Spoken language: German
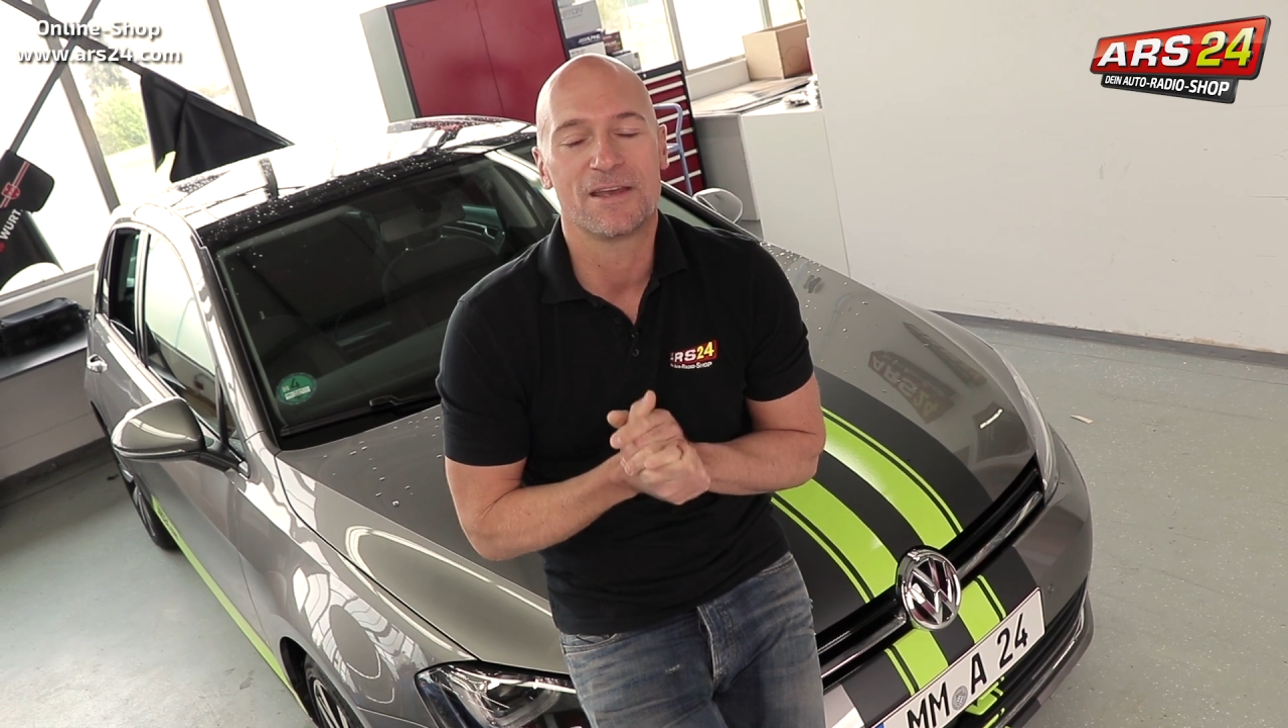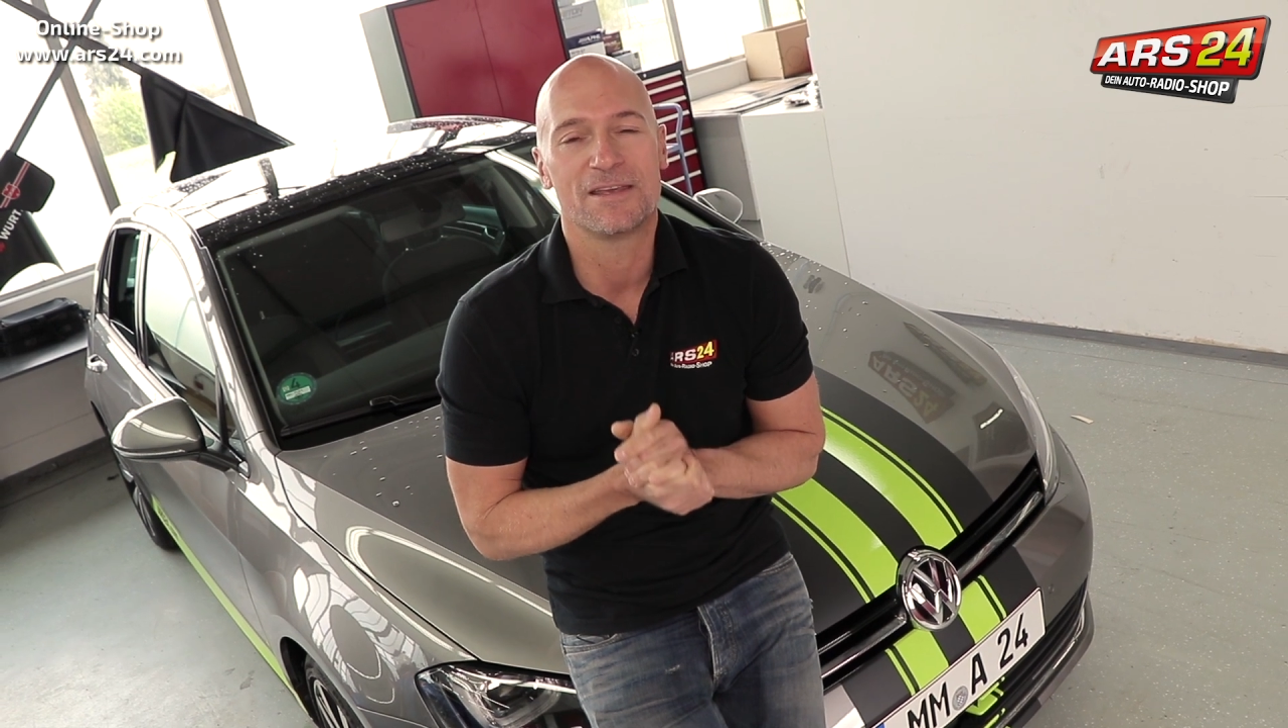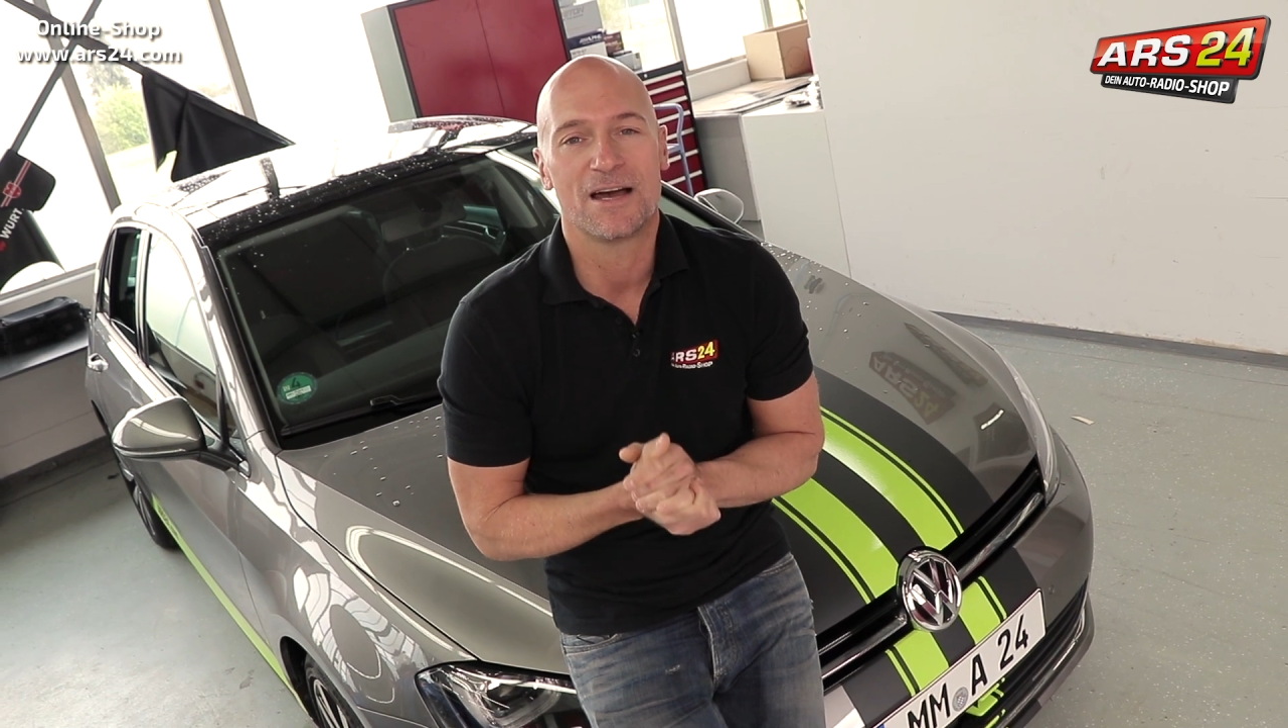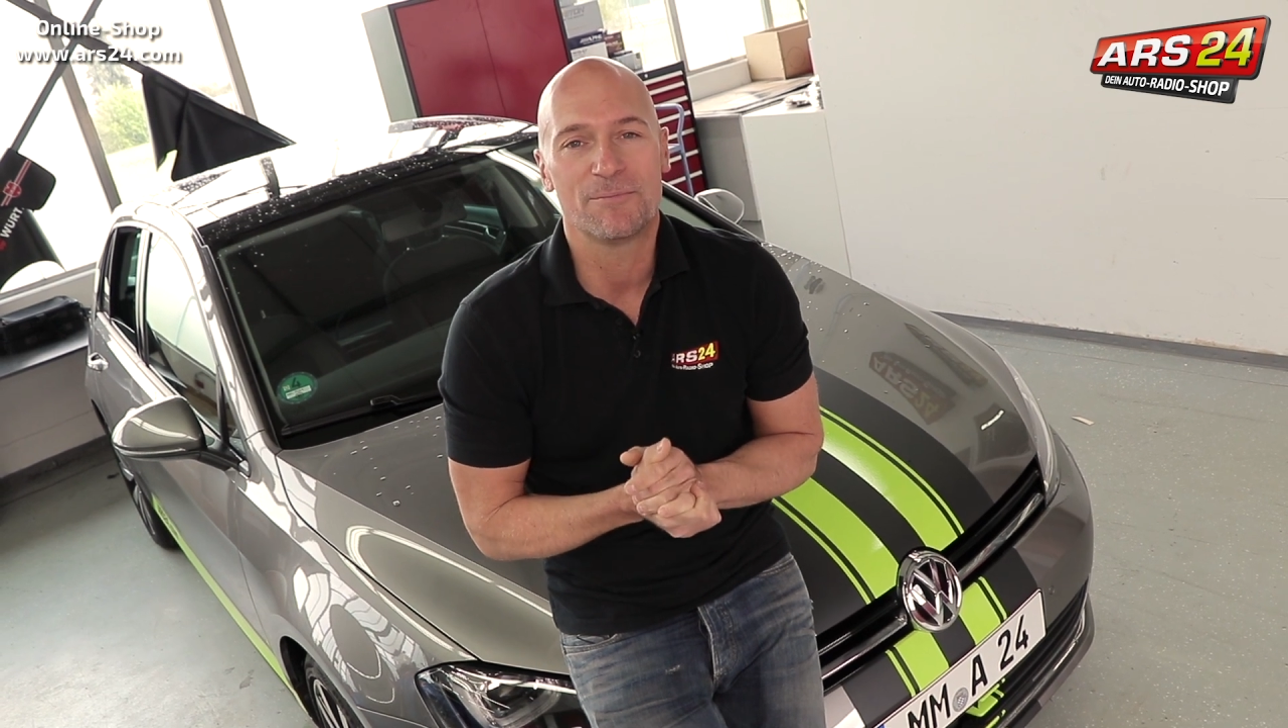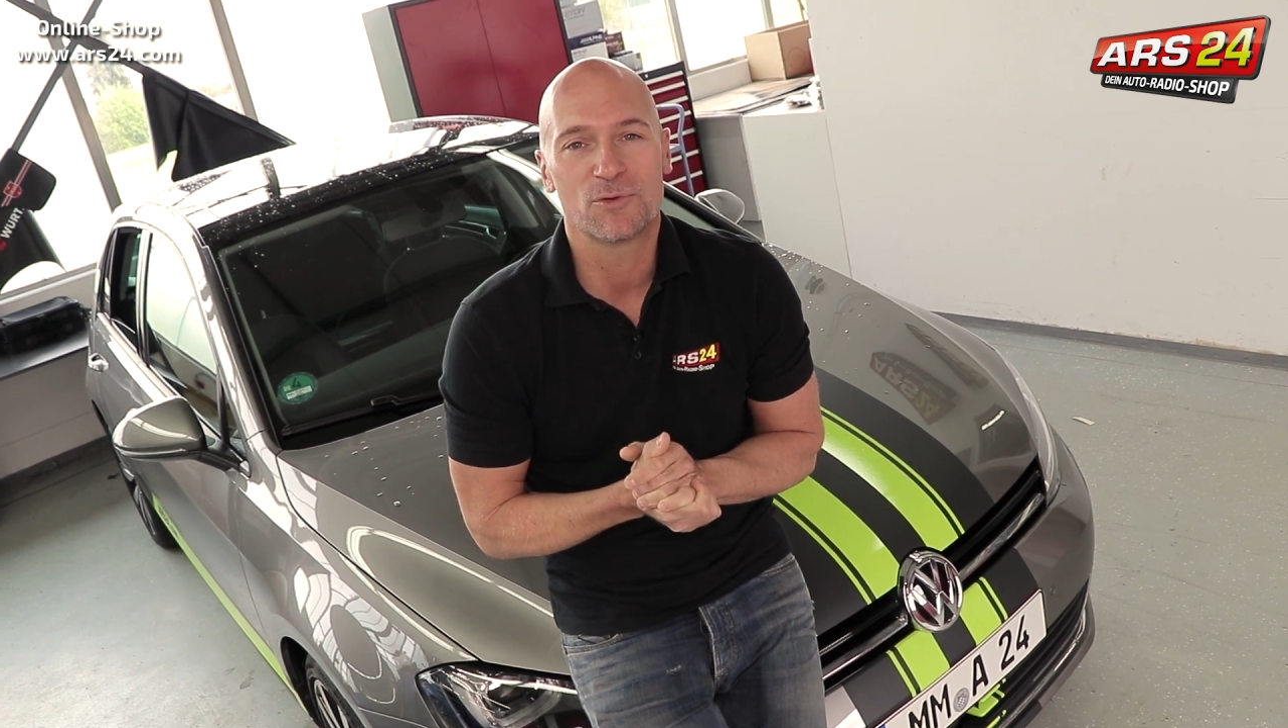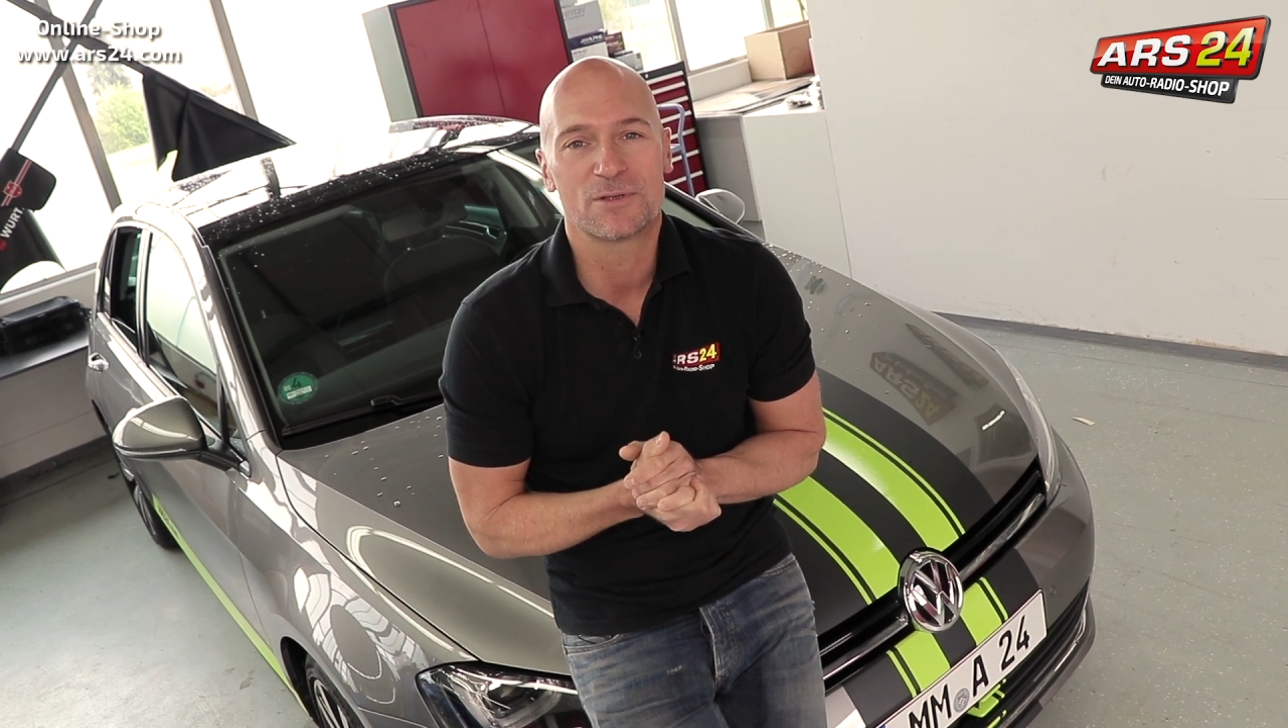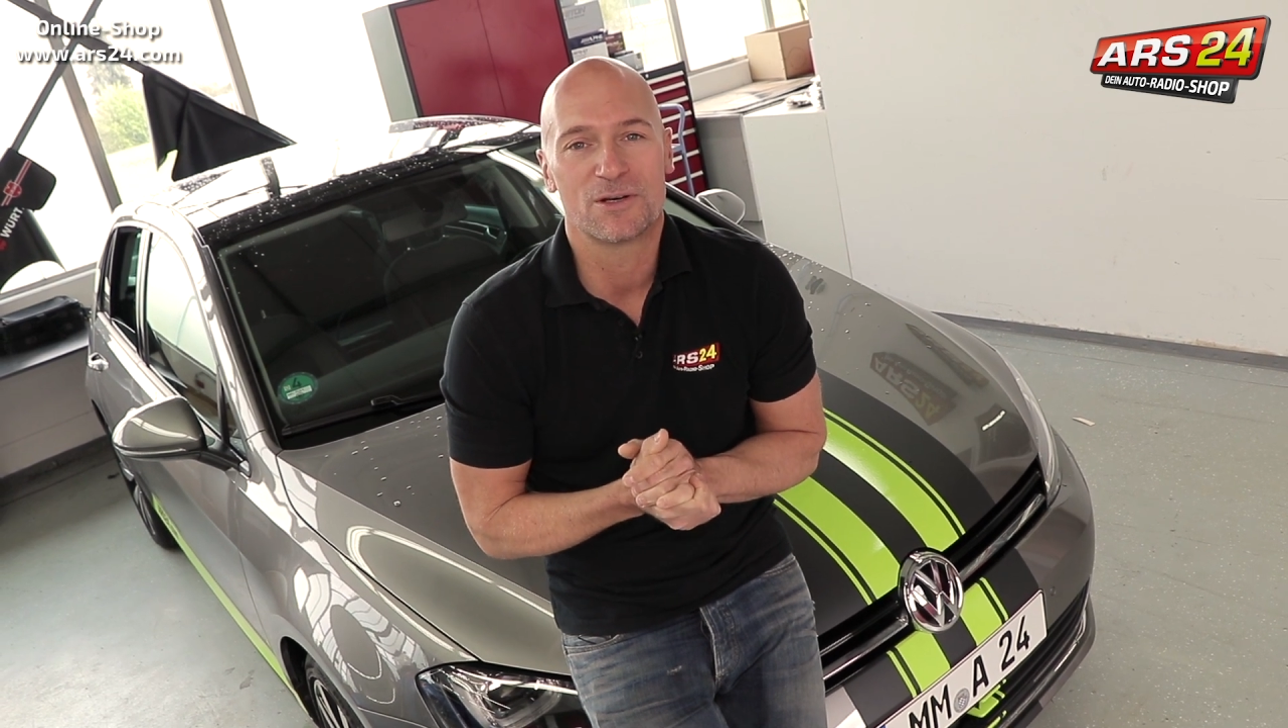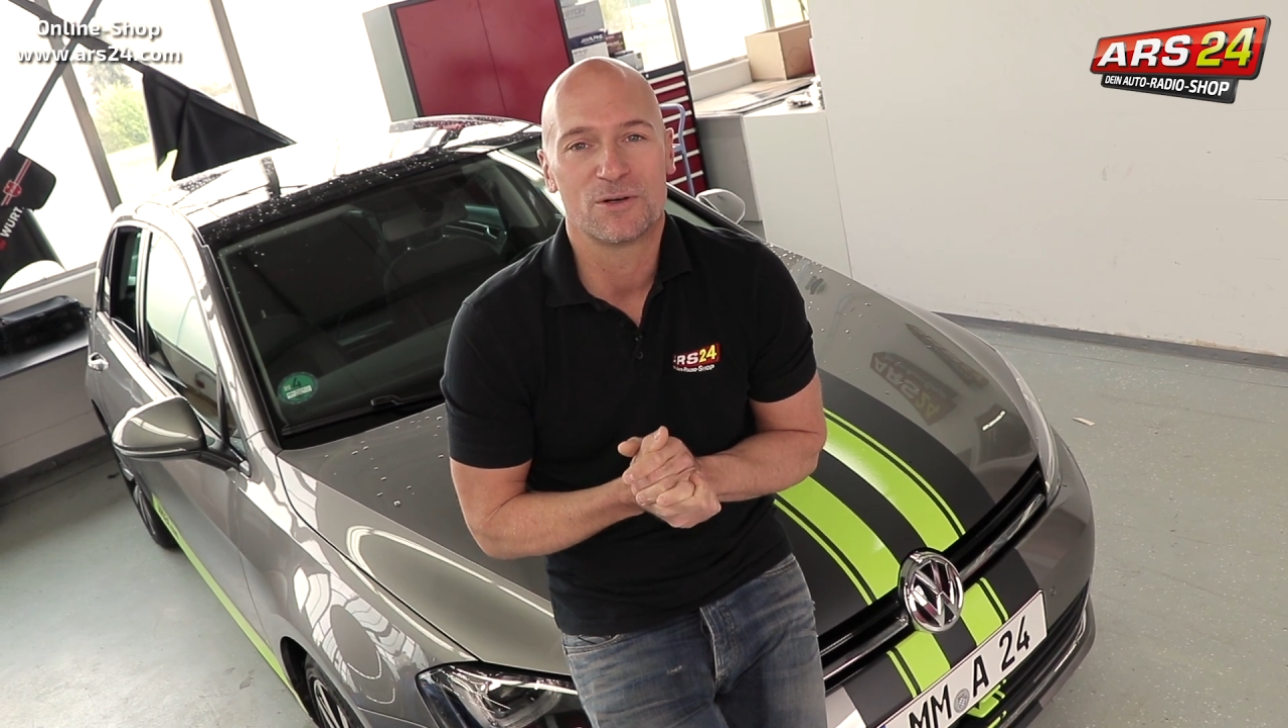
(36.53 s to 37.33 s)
ihr habt uns